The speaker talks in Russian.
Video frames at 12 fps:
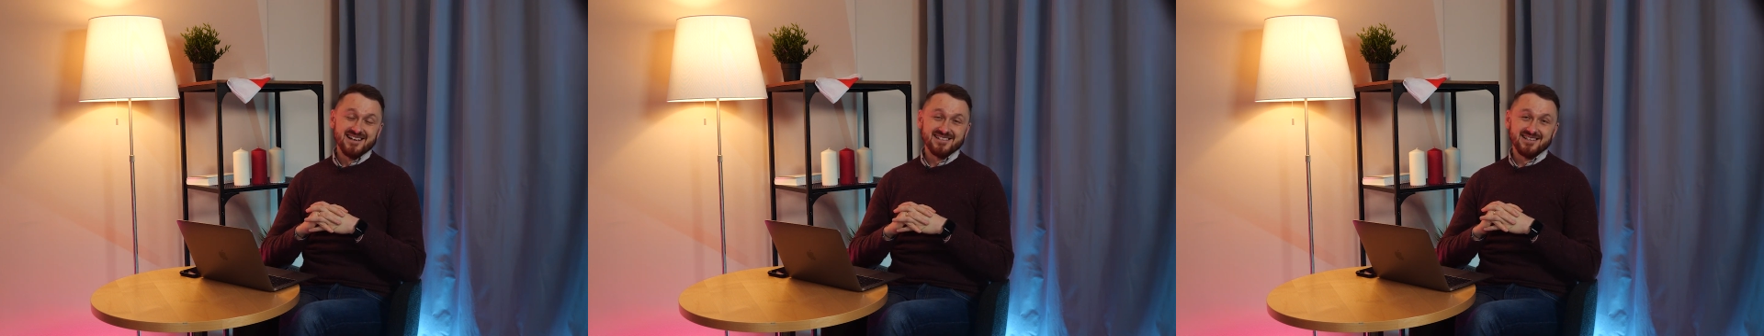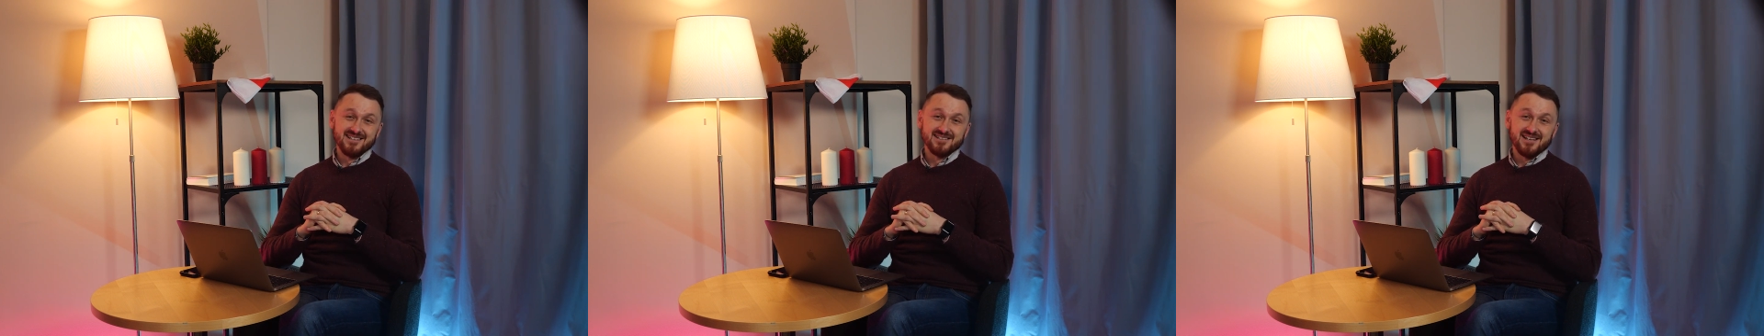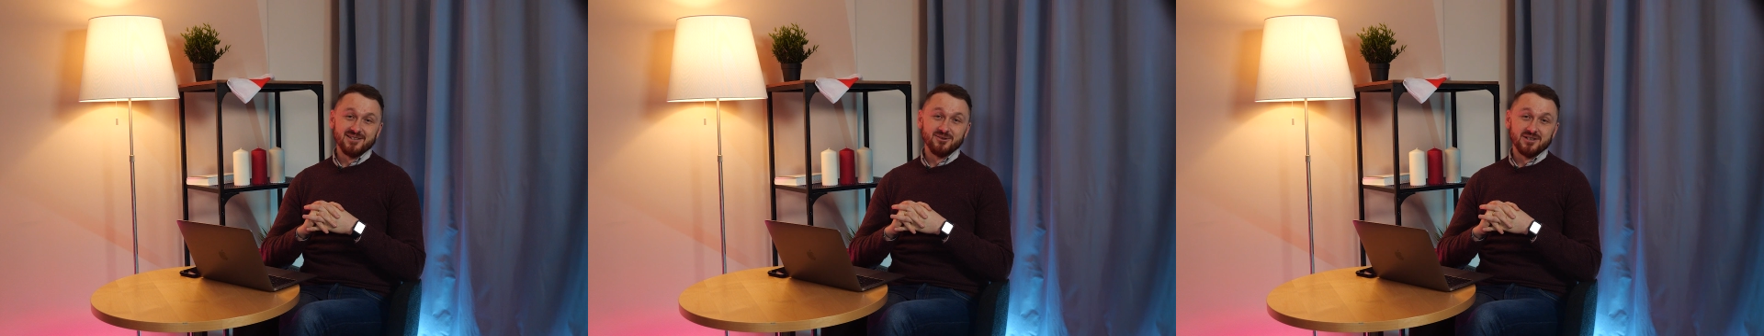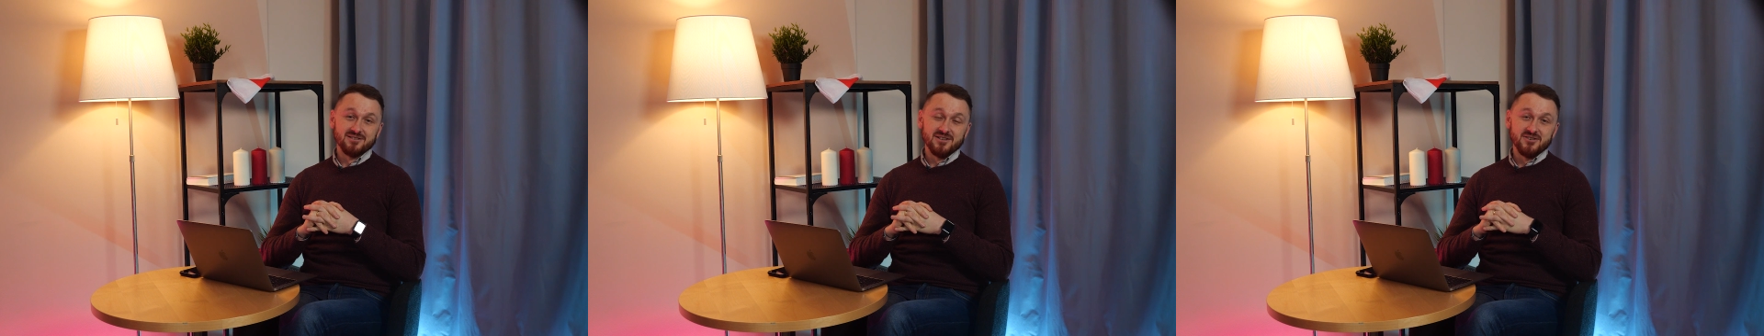осталось
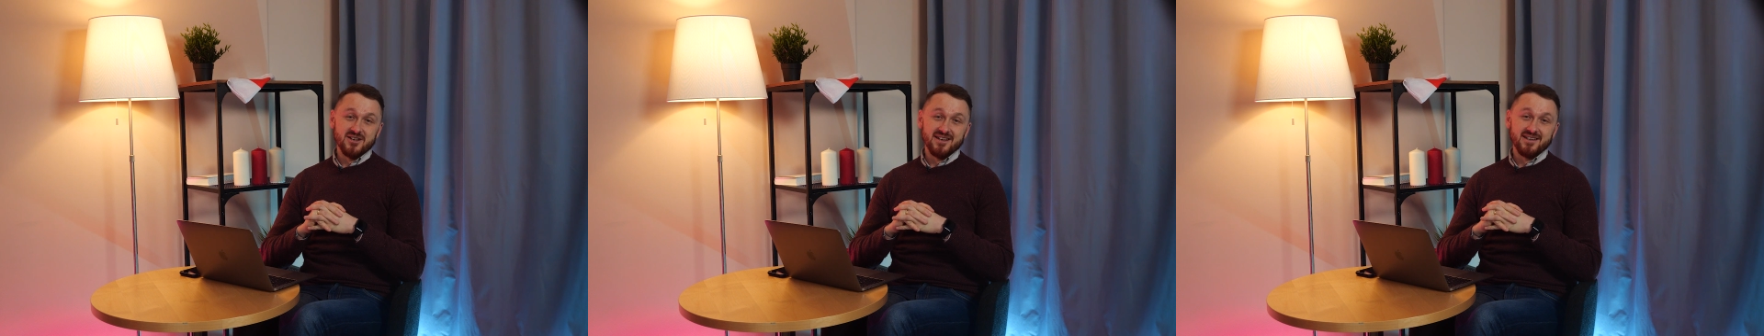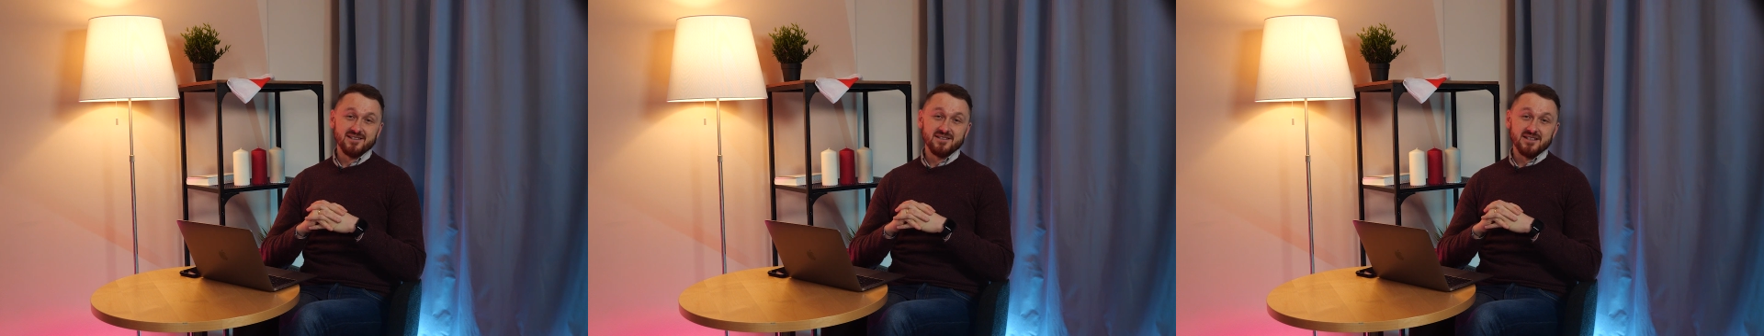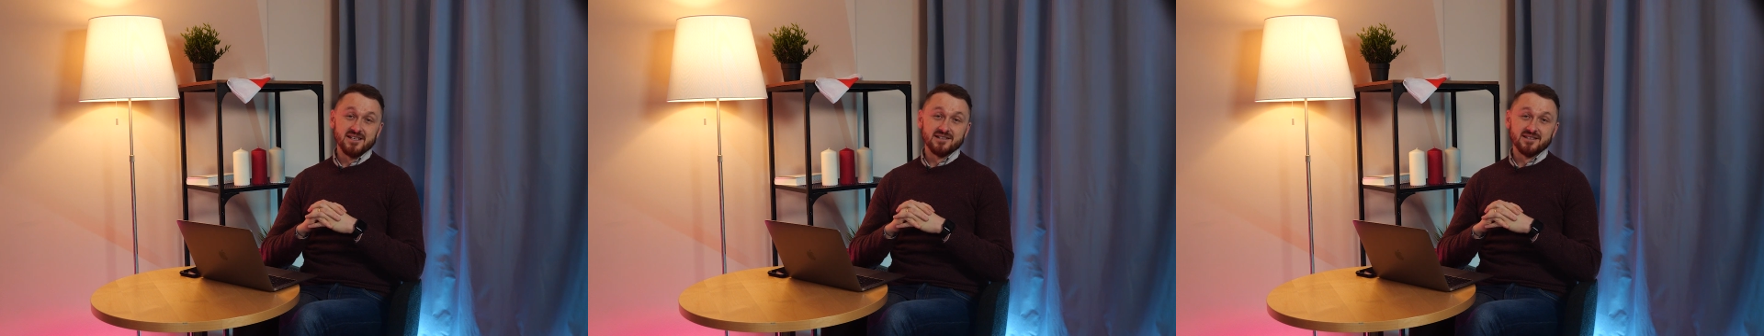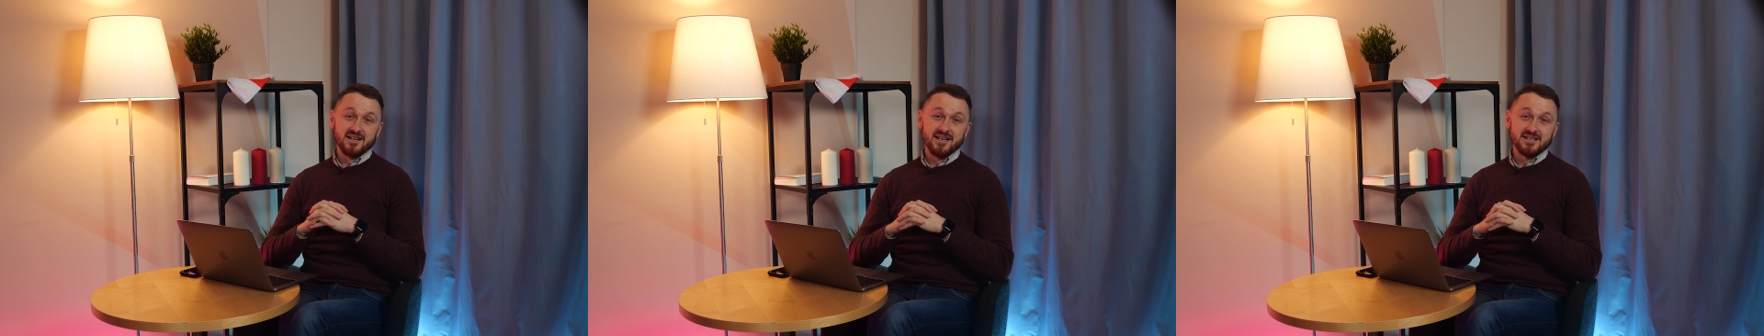одно развлечение – ездить и
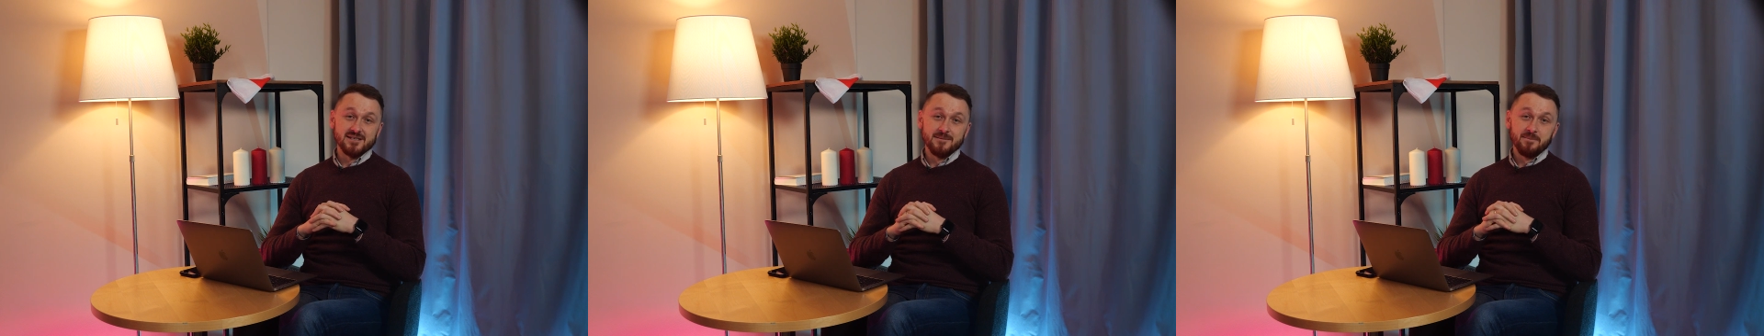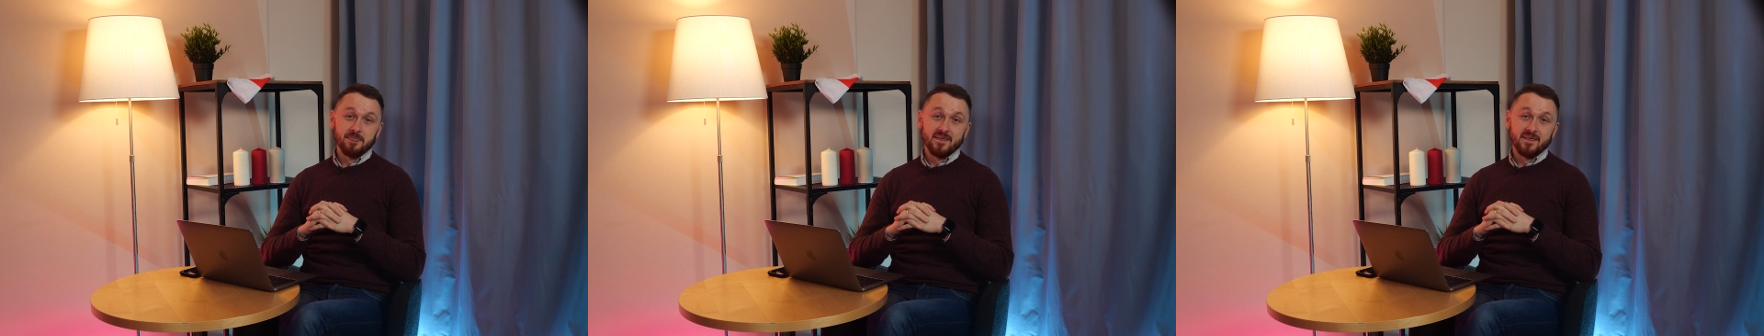разгонять